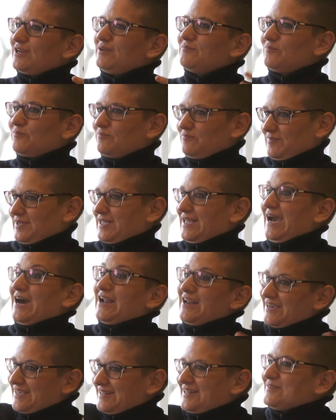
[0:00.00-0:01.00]
que, que
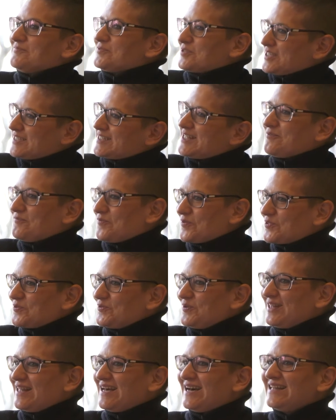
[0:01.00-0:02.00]
ahora que tenemos esta
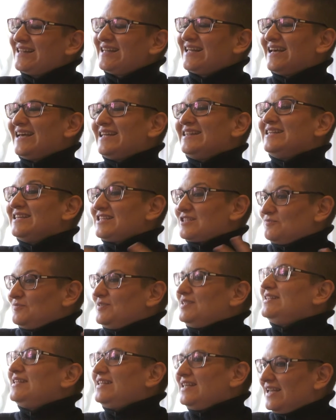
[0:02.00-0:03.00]
oportunidad,
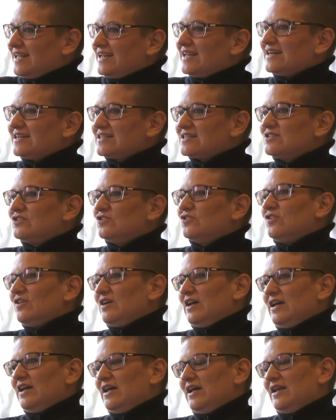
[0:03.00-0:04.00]
desmintieras
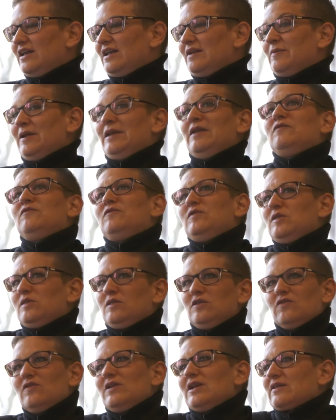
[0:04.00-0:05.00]
el
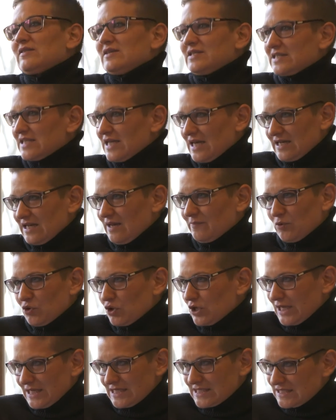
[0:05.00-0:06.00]
beneficio de la cesárea
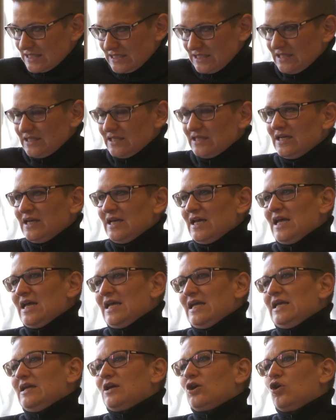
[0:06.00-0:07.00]
porque sí
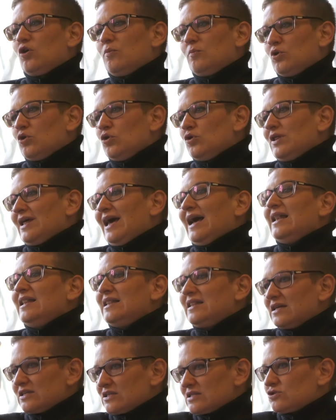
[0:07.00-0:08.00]
y cómo de
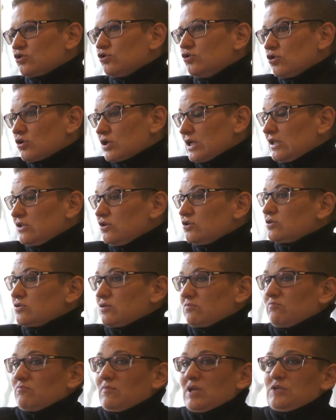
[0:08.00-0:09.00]
altas son los ratios
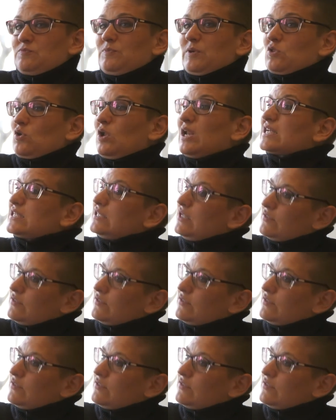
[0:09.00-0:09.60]
respecto a las